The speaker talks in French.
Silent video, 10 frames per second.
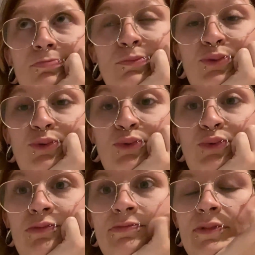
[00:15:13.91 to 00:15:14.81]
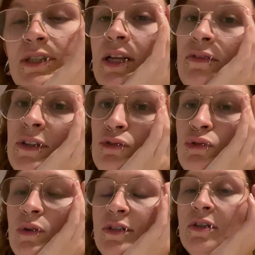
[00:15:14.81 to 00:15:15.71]
Bon, il est
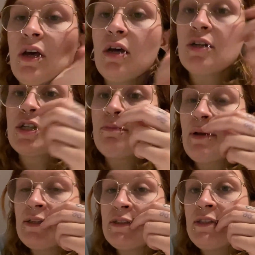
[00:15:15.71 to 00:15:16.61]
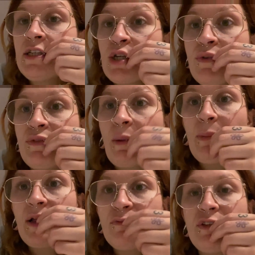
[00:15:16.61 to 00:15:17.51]
23h, j'ai plein d'idées, j'ai envie de faire
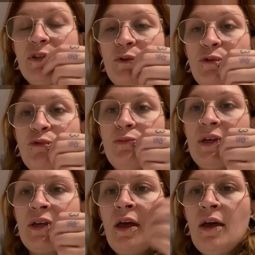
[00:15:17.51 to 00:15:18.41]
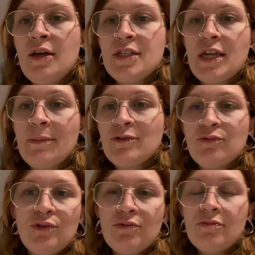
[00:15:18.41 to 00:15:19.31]
plein de vidéos et tout, mais j'ai
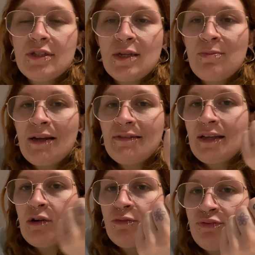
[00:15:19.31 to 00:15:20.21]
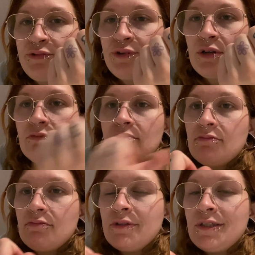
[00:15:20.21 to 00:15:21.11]
l'impression que j'ai pas le talent pour.
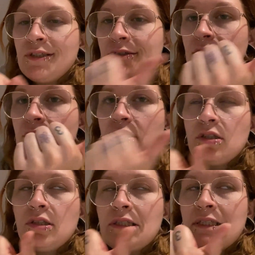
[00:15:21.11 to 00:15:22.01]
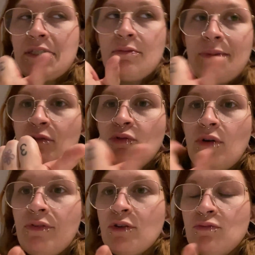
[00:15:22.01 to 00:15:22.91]
J'ai pas de
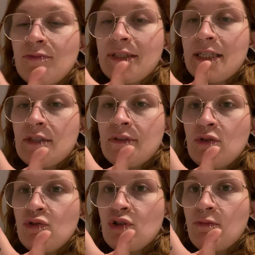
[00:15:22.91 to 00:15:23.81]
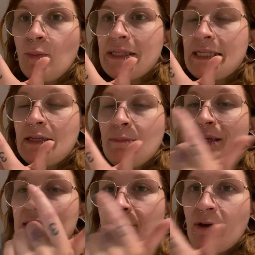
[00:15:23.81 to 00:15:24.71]
quoi faire du montage vidéo. Genre mon PC n'est
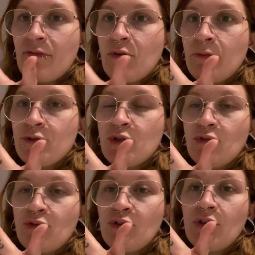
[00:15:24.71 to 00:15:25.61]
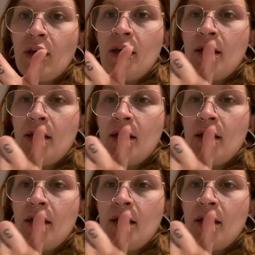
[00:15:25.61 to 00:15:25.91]
pas assez performant pour ce genre de truc.